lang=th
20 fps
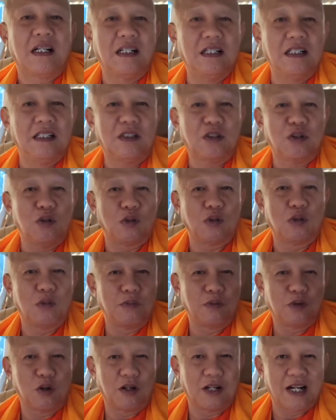คืนสู่
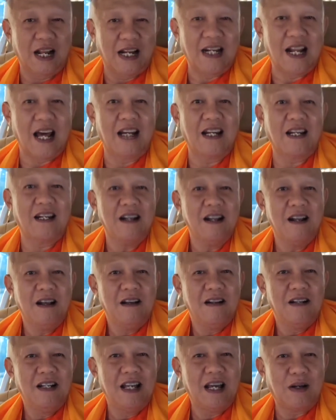ชุมชนนั้
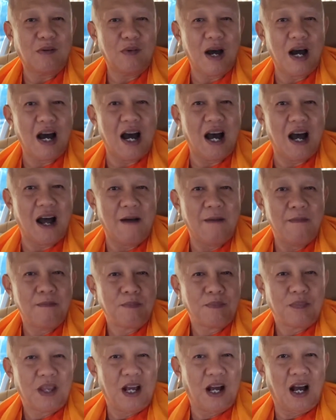นๆเรียกว่า
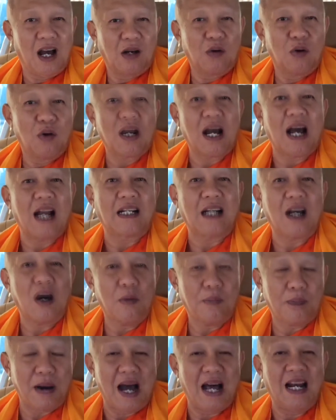โครงการ
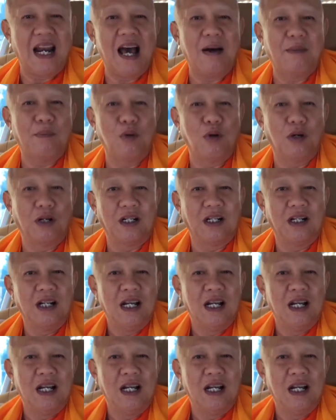เข้าป่าล่าบุญ